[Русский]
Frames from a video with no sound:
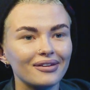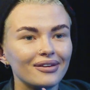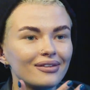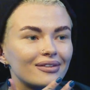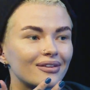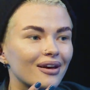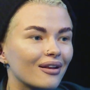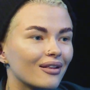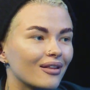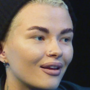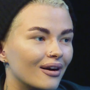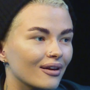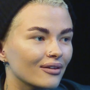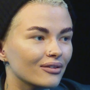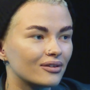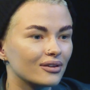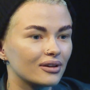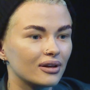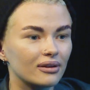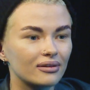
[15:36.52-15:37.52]
не
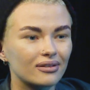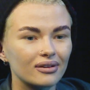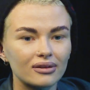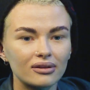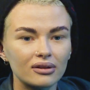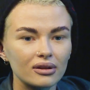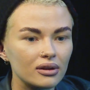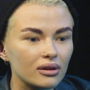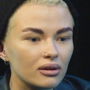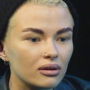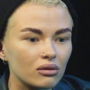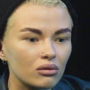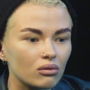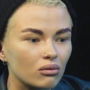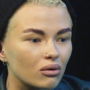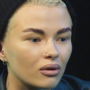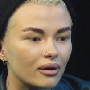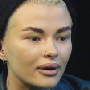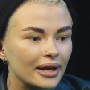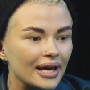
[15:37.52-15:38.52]
талант, это ты,
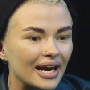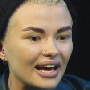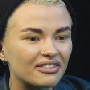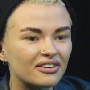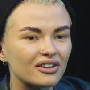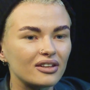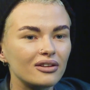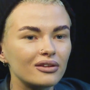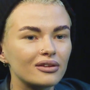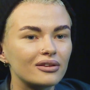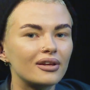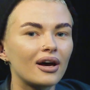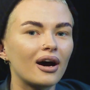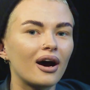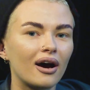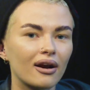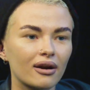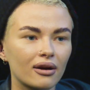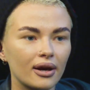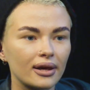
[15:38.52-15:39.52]
ну, это не
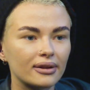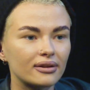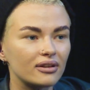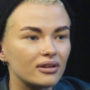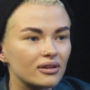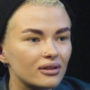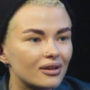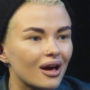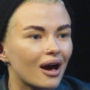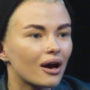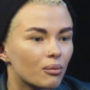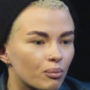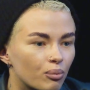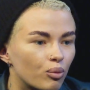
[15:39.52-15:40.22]
дар, это не дар